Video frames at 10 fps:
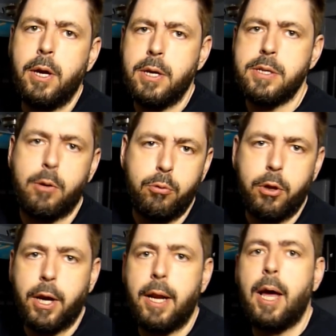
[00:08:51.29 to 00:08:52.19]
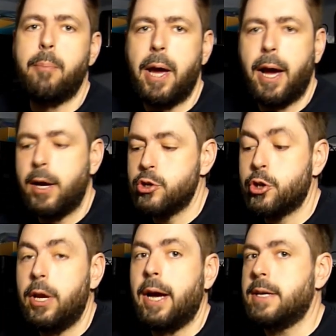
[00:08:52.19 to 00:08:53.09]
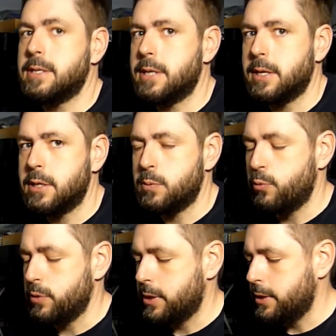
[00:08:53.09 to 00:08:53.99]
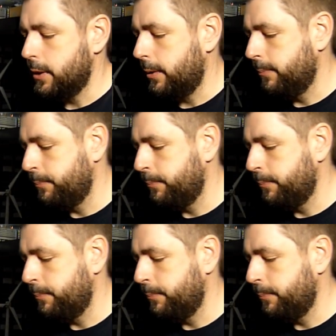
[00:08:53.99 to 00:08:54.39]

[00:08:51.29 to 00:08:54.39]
Ça nous donnerait l'ampérage que la résistance est supposée tirer.